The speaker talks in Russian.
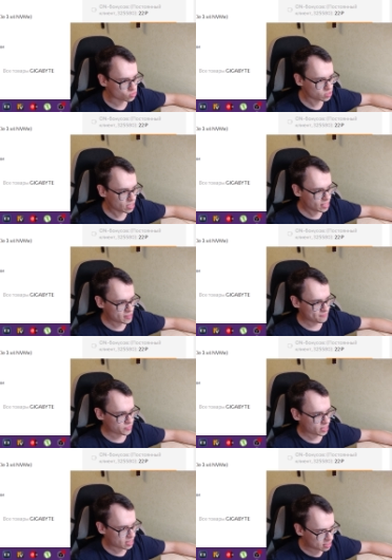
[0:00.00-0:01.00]
То есть
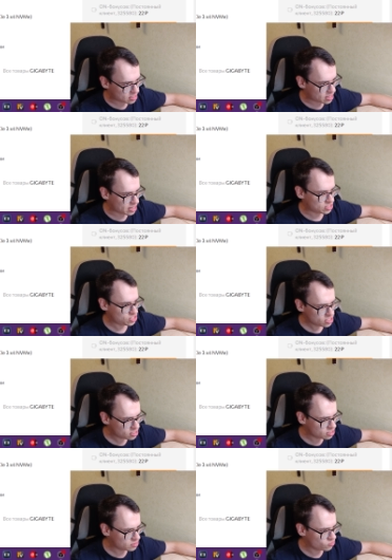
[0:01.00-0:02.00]
как-то
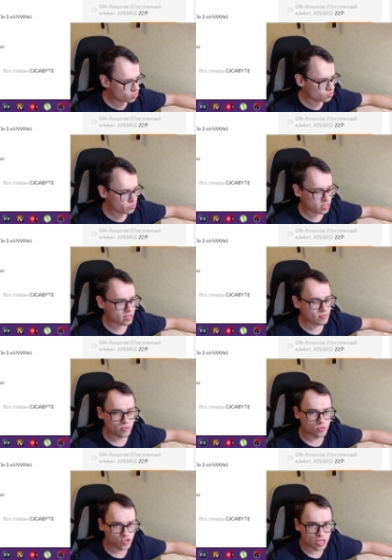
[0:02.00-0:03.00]
очистить его у меня не
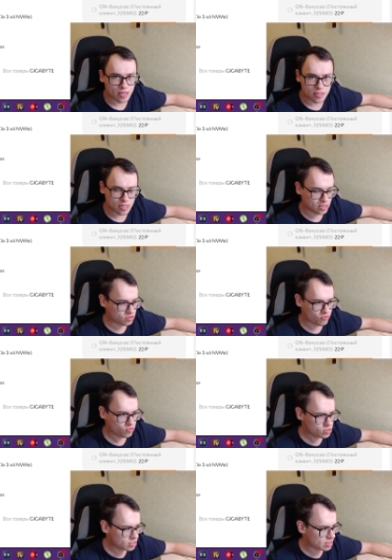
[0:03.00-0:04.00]
получается, хотя
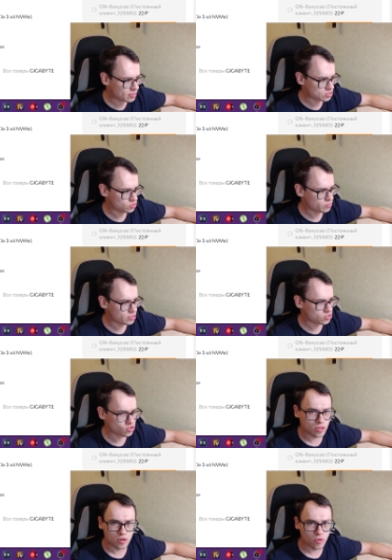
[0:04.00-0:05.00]
вроде там особо
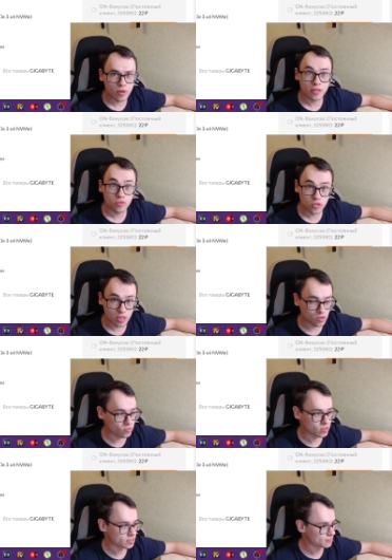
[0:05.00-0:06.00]
ничего такого не
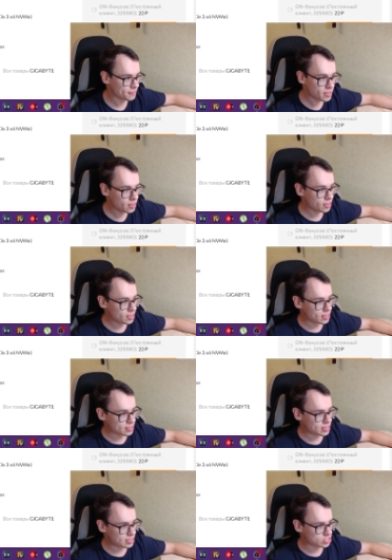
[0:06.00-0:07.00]
установлено.
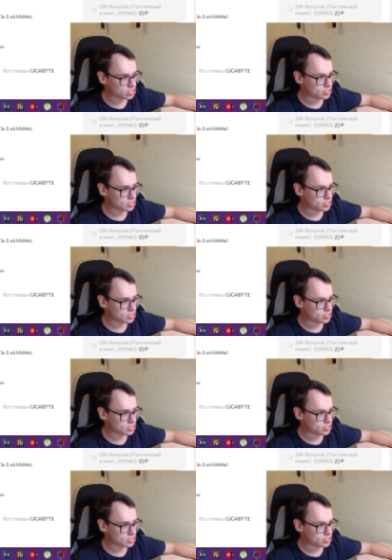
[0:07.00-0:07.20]
Дальше,